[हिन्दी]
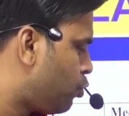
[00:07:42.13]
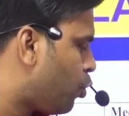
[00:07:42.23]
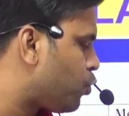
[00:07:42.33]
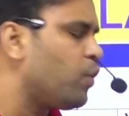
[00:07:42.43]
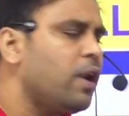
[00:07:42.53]

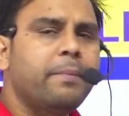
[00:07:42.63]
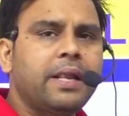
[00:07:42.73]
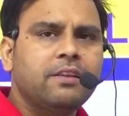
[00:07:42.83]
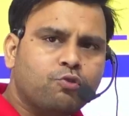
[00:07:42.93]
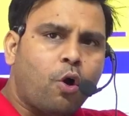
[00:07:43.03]
200 नंबर
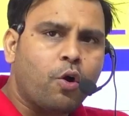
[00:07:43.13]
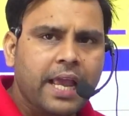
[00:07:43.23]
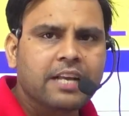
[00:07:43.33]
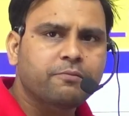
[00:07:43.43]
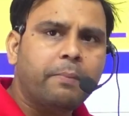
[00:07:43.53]
है 100 के
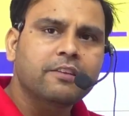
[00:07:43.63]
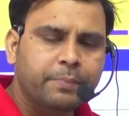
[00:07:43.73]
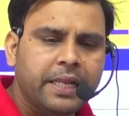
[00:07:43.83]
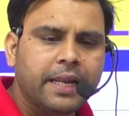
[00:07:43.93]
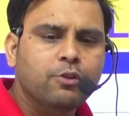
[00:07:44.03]
आसपास
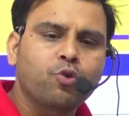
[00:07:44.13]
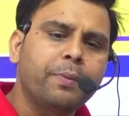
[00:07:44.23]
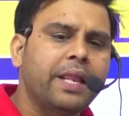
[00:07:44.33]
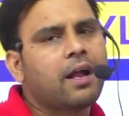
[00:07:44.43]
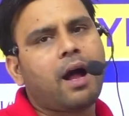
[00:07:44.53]
भी रहे तो
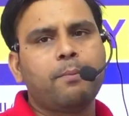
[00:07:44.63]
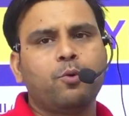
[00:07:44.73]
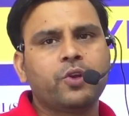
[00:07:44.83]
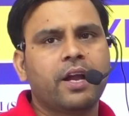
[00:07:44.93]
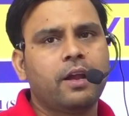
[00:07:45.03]
मेरा काम
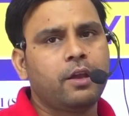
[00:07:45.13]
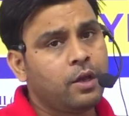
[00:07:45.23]
हो जाएगा